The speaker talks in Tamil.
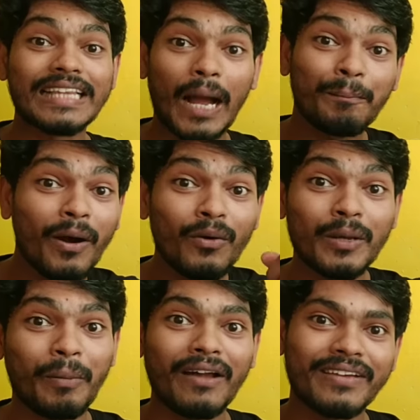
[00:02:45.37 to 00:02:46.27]
அந்த
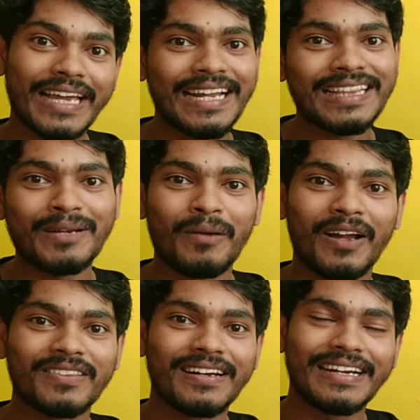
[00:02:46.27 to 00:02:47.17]
அப்பாவோட பார்வைக்கு என்ன தெரியுமா
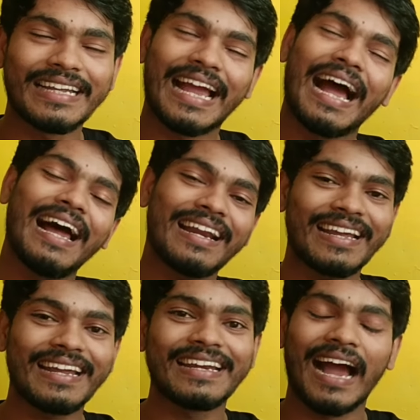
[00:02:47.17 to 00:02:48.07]
அர்த்தா நீ
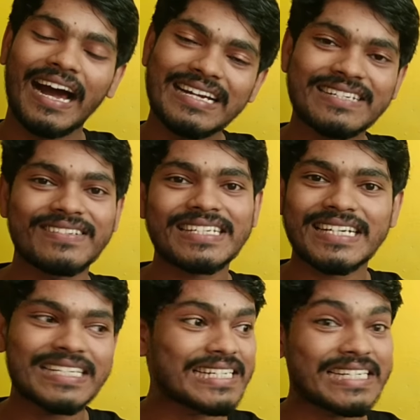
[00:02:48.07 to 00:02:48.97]
ஆடுறி நீ ஆடுற
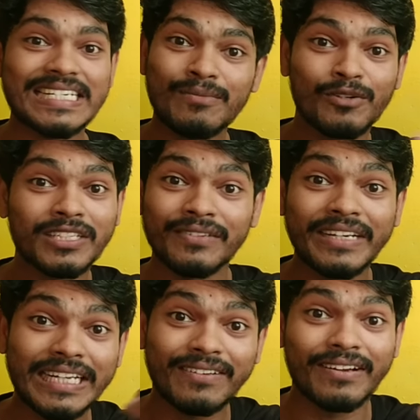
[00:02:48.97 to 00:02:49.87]
வரைக்கும் ஆடு ஆடி முடிச்சுட்டு
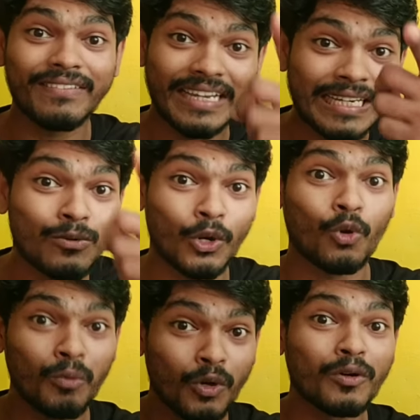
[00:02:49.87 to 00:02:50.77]
வீட்டுக்கு வருவில இரு உன்னை
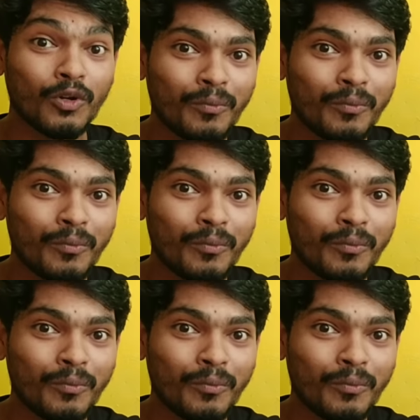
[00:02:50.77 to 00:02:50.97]
கும்பு கும்புன்னு